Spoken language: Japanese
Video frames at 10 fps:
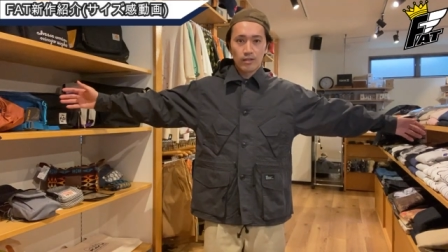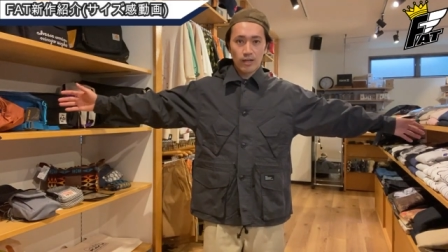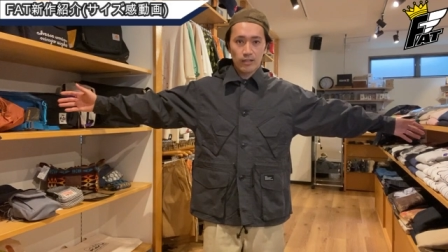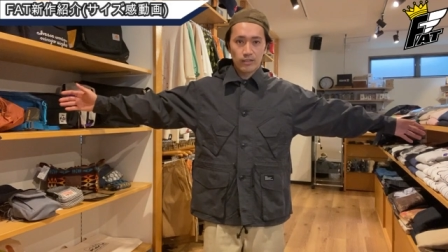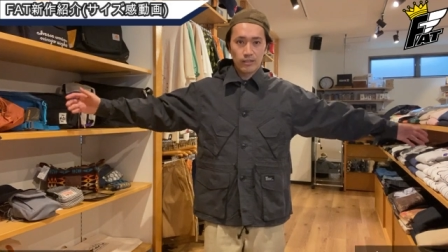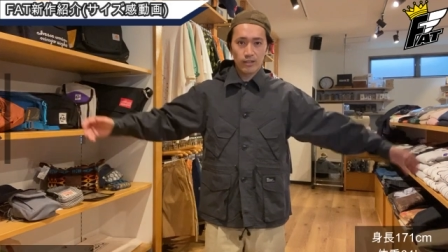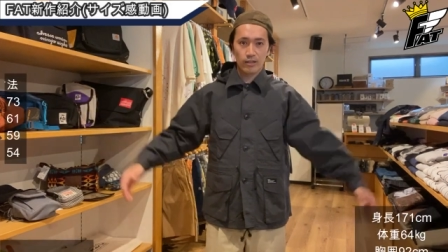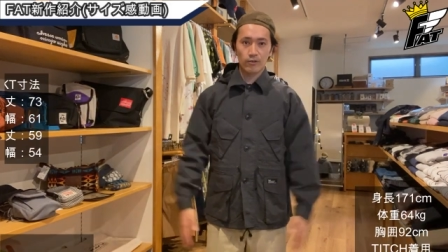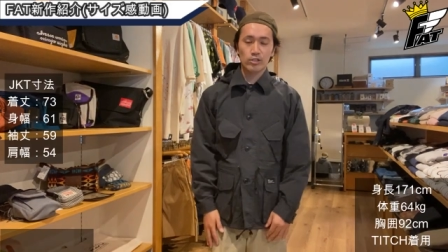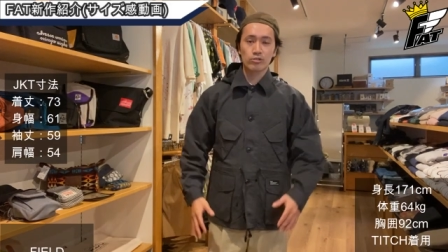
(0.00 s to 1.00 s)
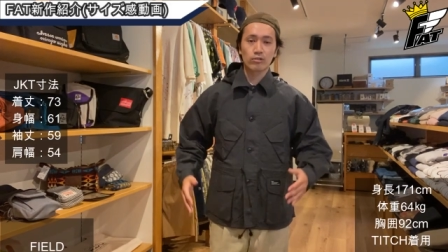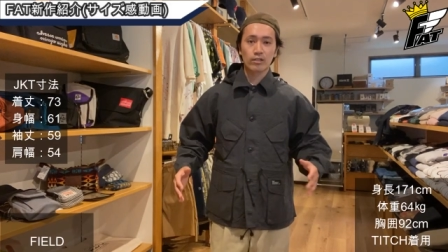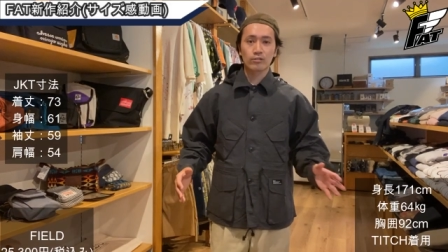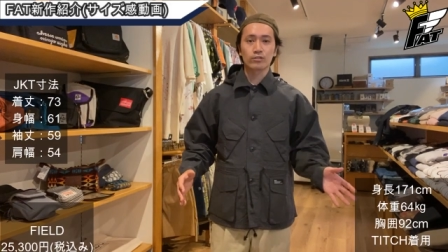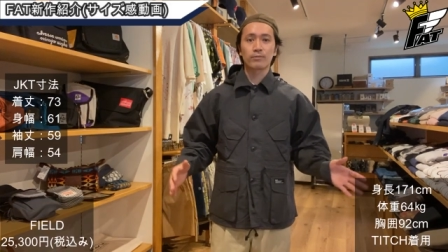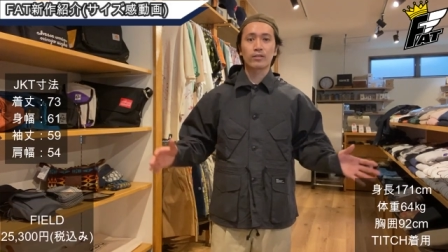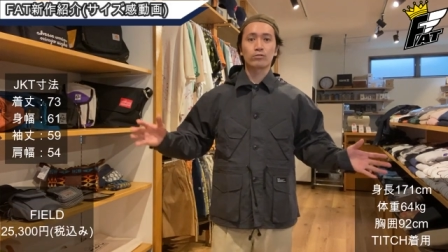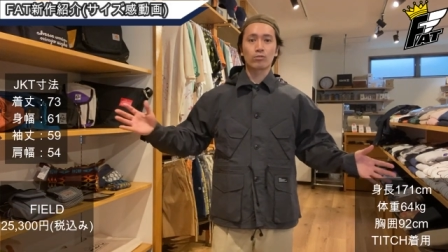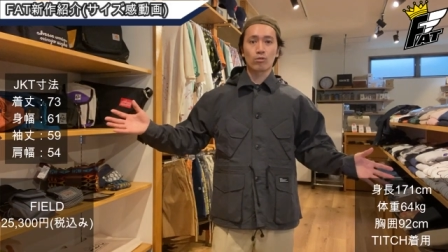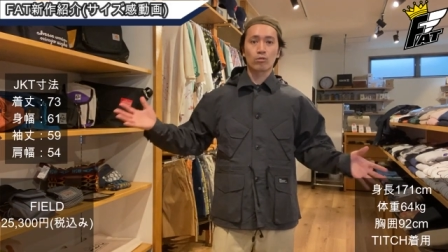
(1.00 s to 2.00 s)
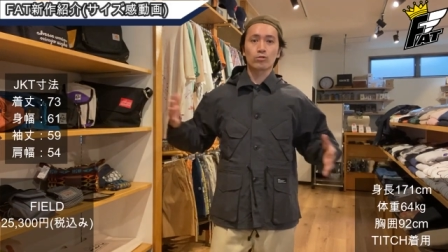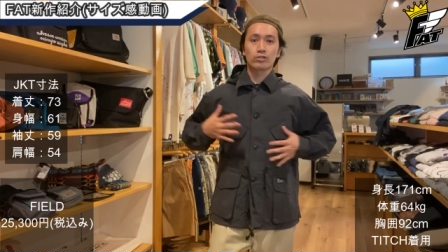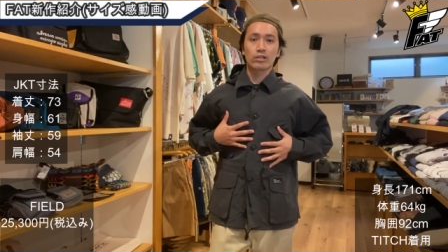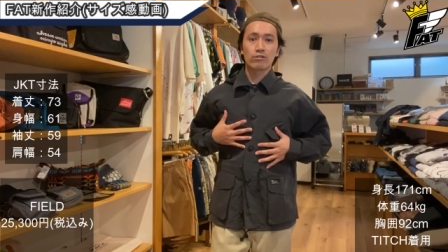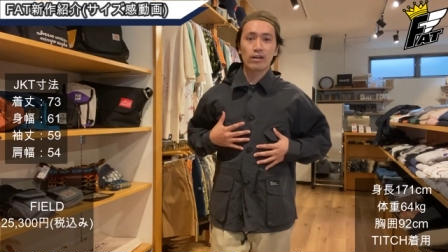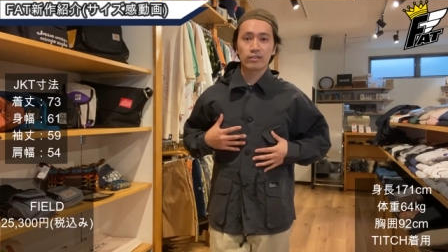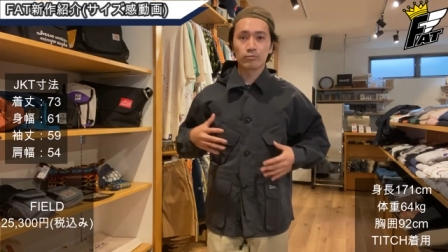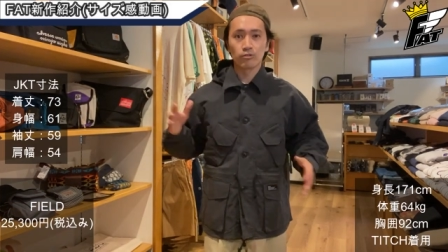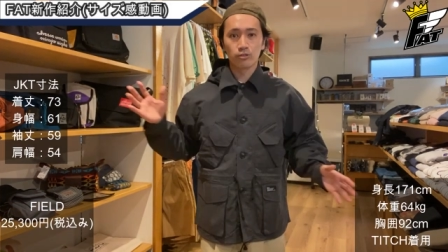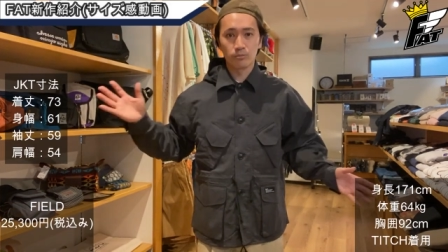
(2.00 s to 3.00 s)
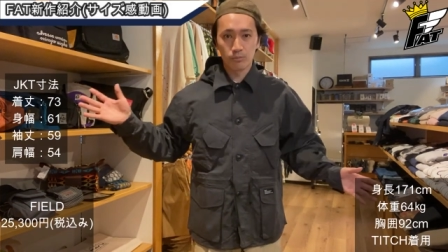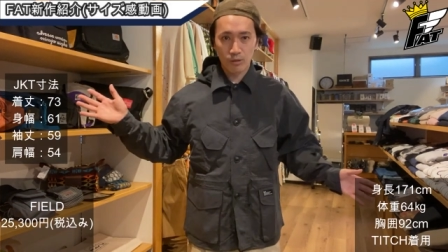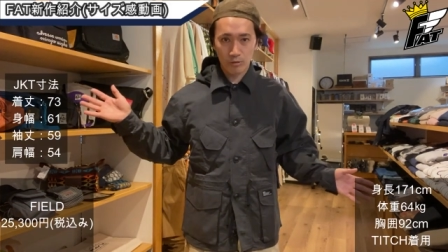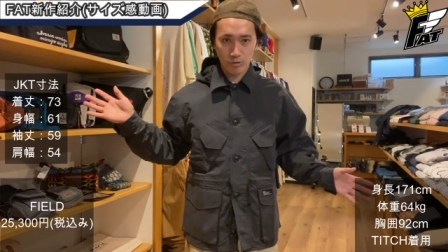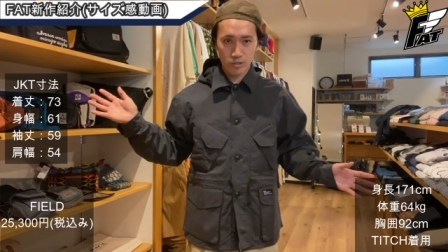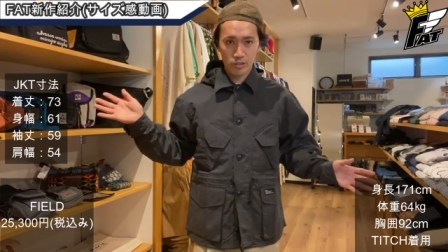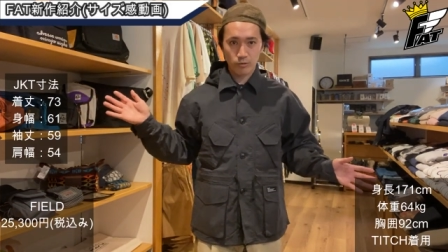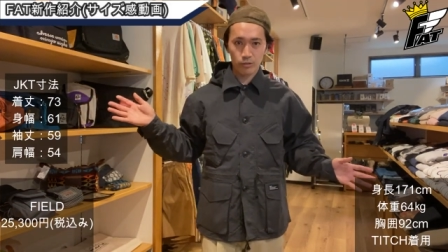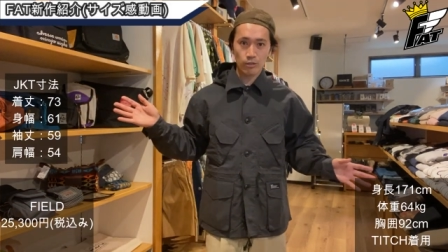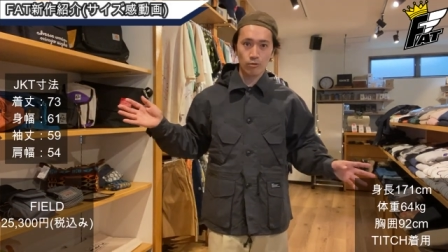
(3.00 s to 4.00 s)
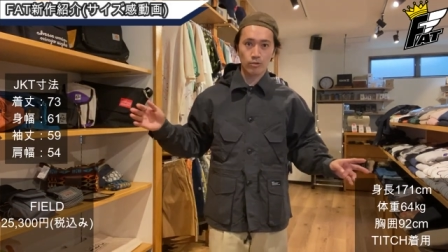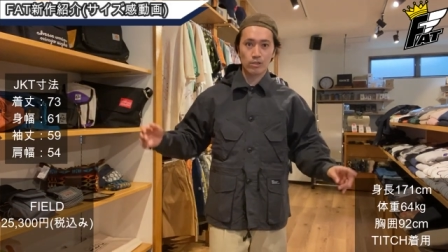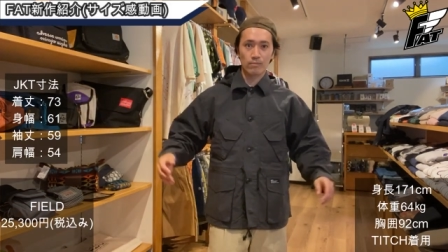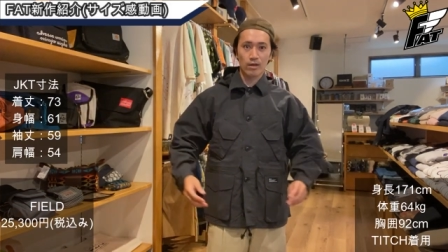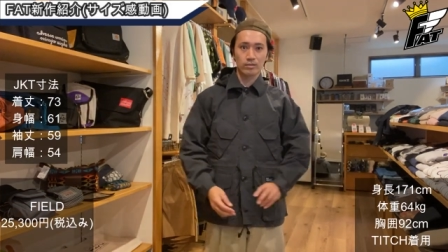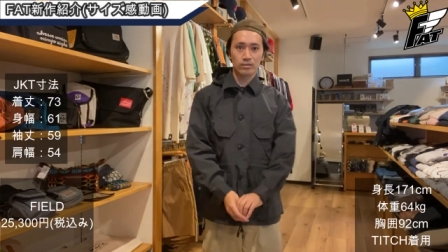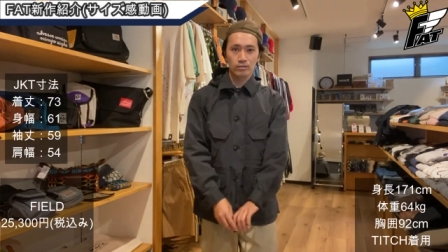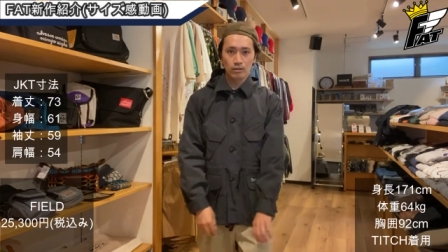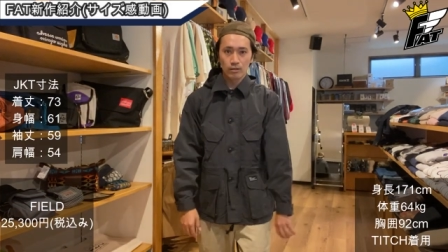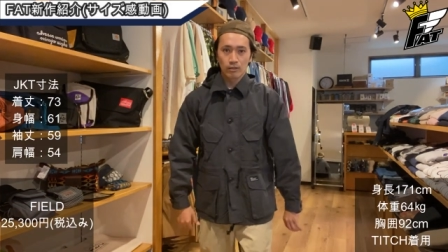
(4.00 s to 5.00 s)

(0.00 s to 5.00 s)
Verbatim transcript: はい、えー、私の体のスペックとこちらのアイテムの寸法はこっちに載せておきます。